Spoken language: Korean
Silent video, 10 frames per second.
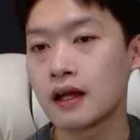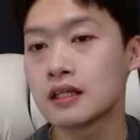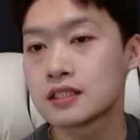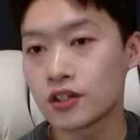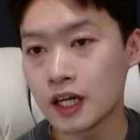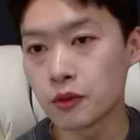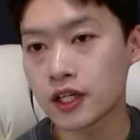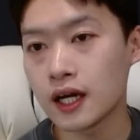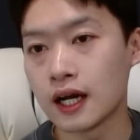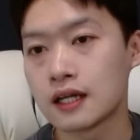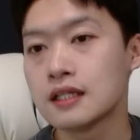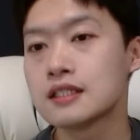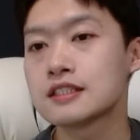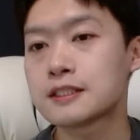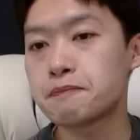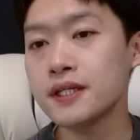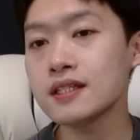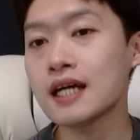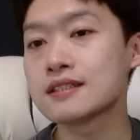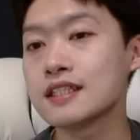그러다 보니까
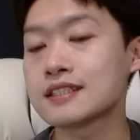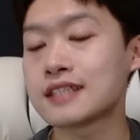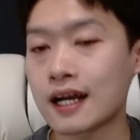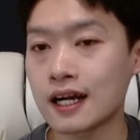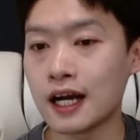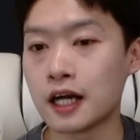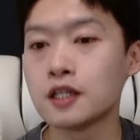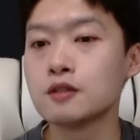스피드가 느린 자카가